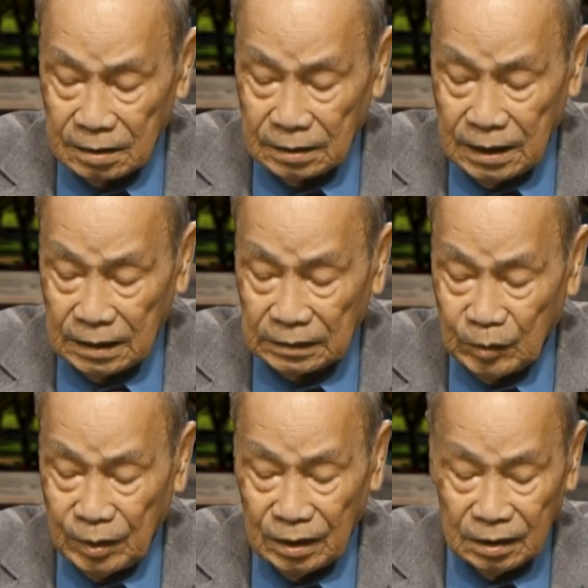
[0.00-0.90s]
tiền
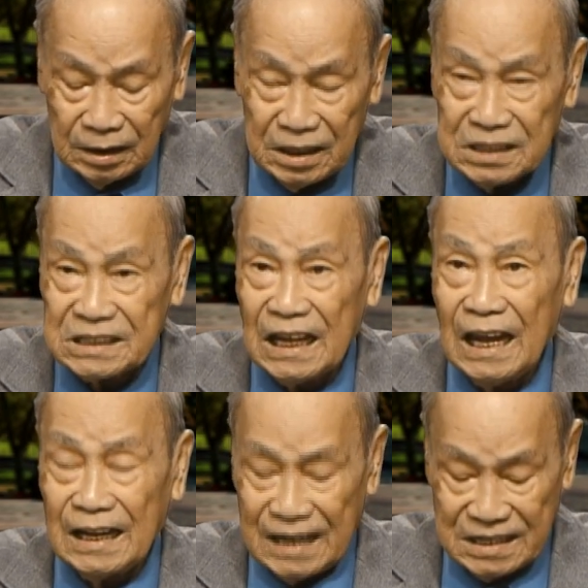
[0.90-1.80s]
tuyến đi
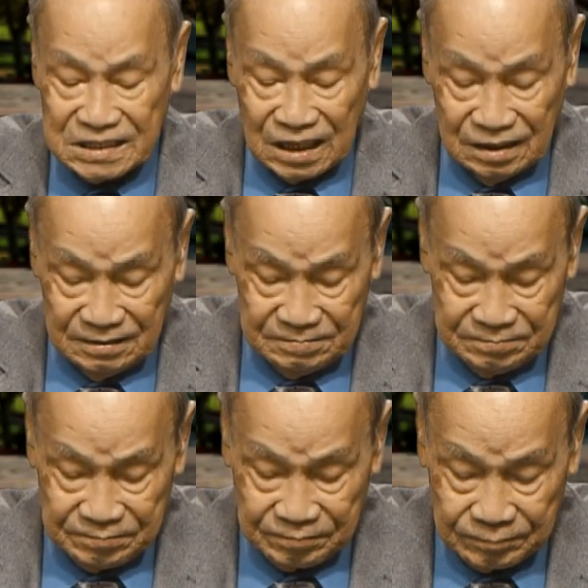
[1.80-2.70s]
xa đánh trận,
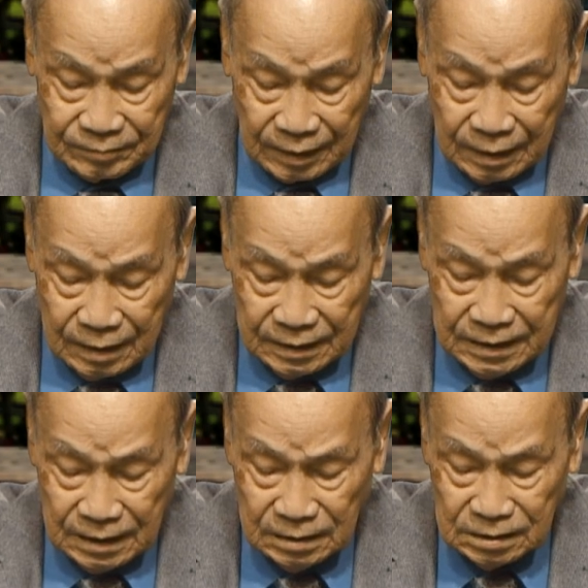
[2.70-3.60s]

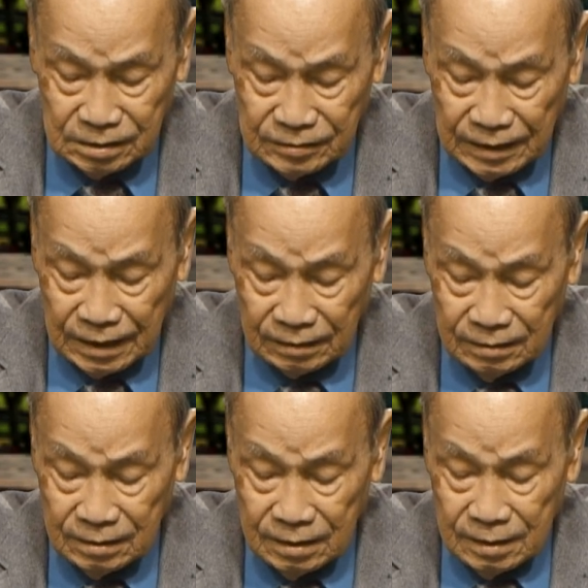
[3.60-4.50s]
khiến người
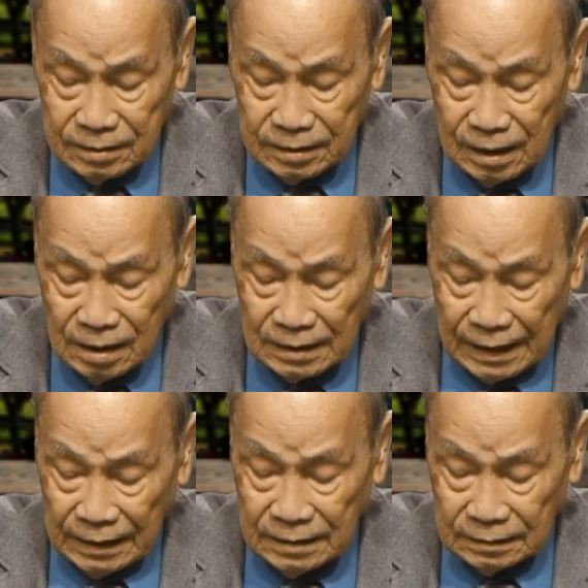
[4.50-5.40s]
Việt nhớ
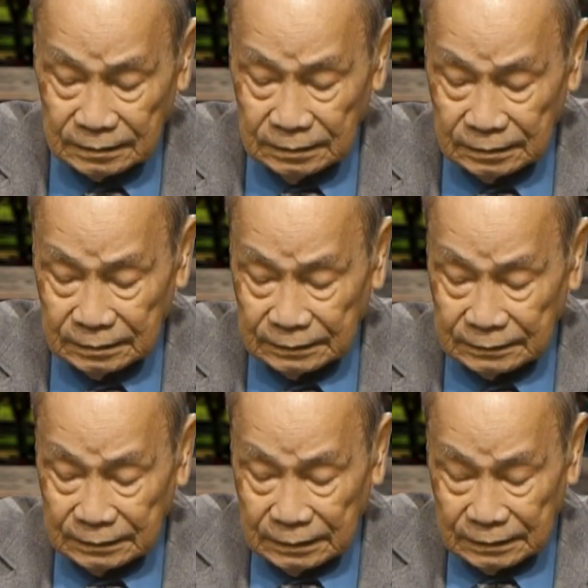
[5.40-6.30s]
lại
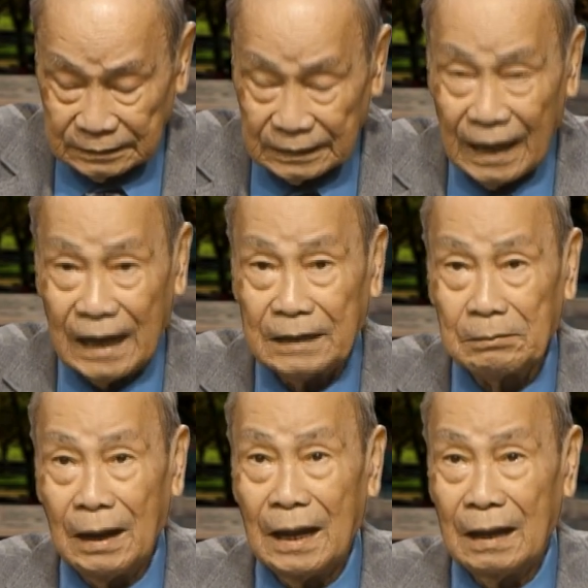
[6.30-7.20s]
tài
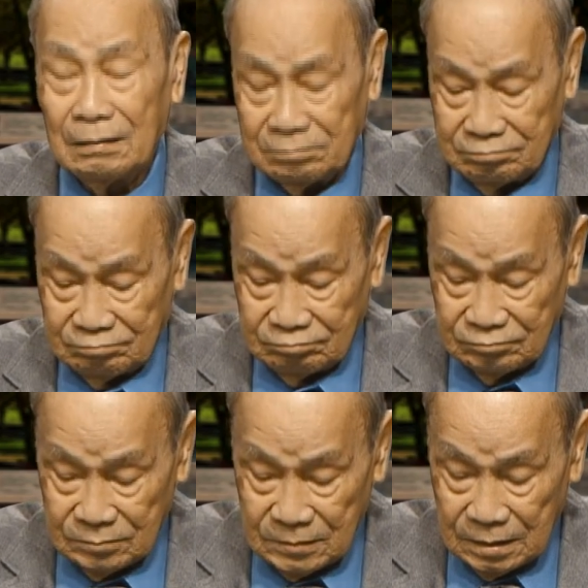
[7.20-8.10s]
ba
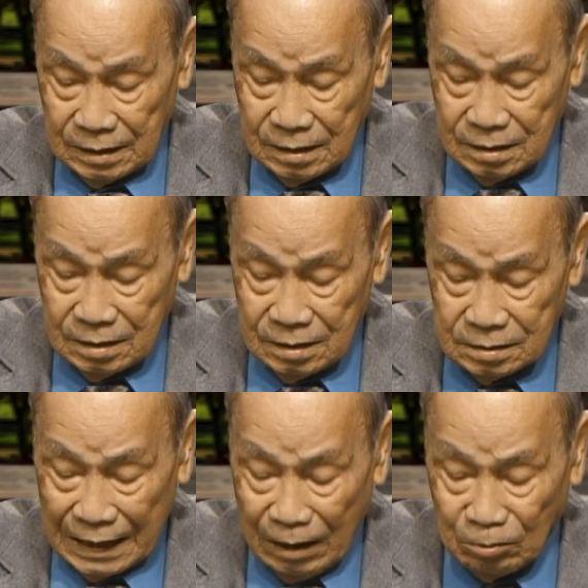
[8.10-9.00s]

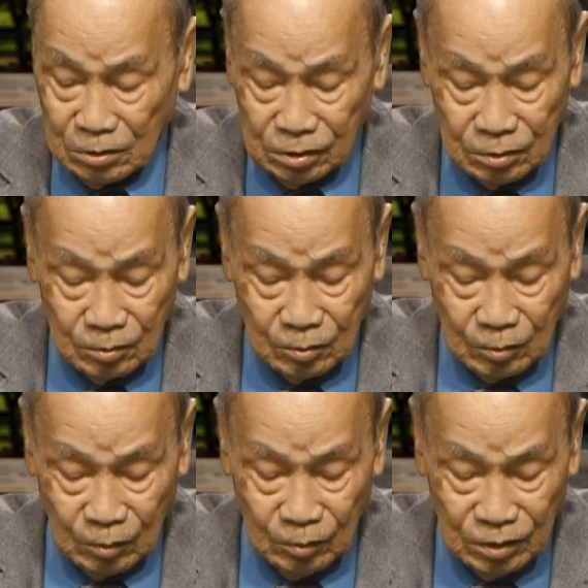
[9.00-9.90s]
thao lược
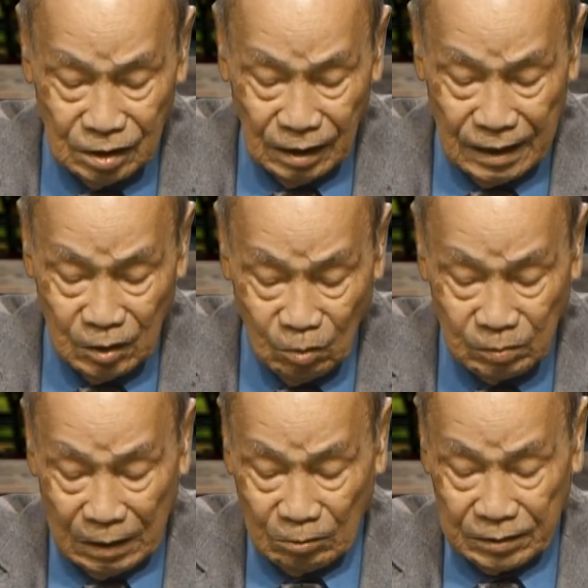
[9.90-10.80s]
của những anh hùng
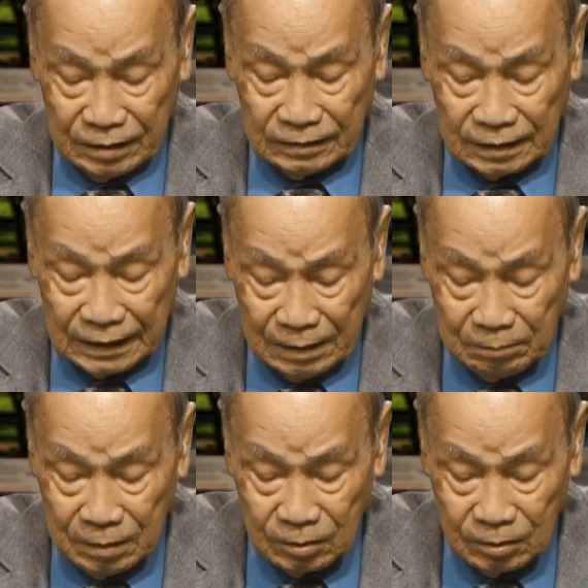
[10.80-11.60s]
hào kiệt Việt Nam,